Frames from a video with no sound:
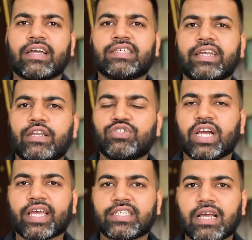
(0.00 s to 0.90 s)
था सेंट लूशिया
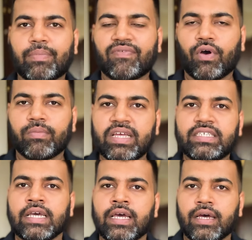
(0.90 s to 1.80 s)
किंग्स का परफॉर्मेंस
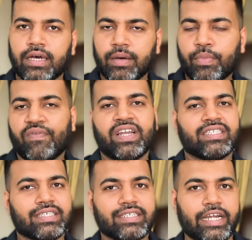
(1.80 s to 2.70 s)

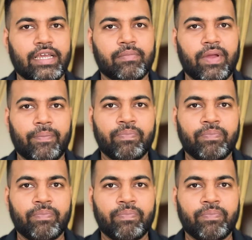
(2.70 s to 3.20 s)
प्रोविडेंस स्टेडियम में